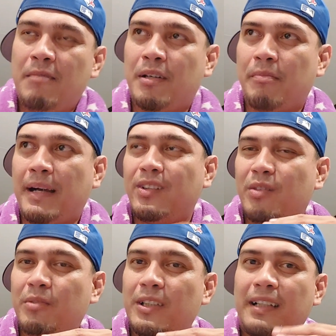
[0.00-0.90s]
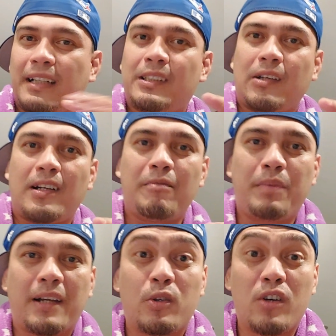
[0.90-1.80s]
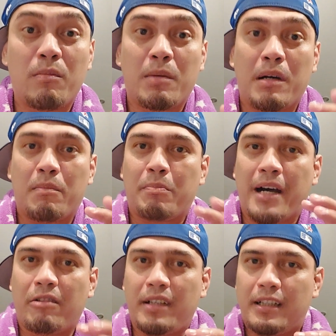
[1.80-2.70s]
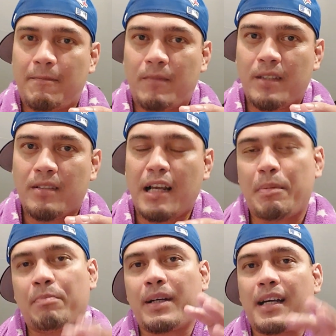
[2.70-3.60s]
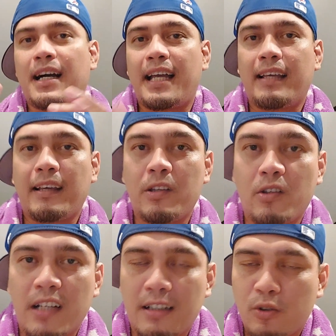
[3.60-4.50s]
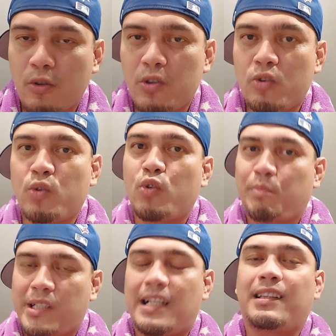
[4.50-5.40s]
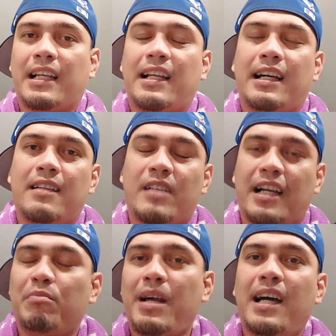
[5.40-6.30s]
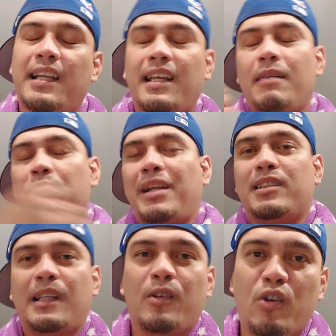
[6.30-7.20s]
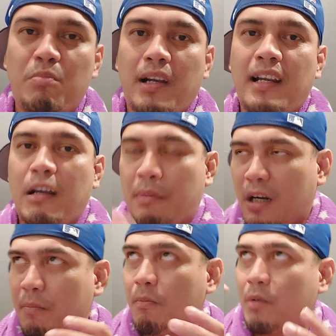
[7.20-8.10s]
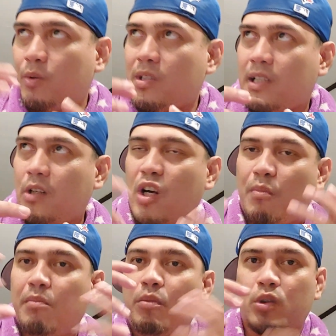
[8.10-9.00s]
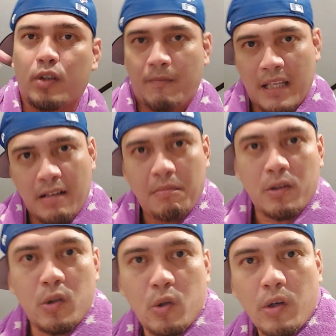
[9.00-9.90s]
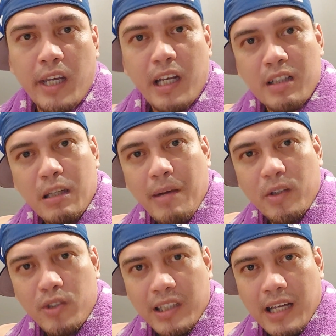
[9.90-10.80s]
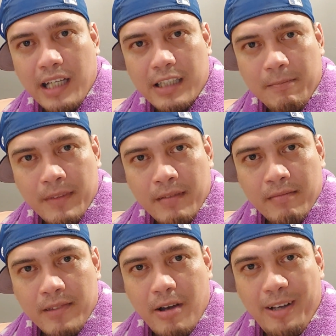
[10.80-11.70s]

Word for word: Pagpasok mo ng restaurant pa, doon ka magpapapawis. So, dapat pagkakain kayo doon, ang suot nyo, two-piece lang talaga. Hanggat maaari nga, plastic cover lang. Eh. Para pagpawis kayo habang busog, magdurog kayo ng tabado sa taas. No?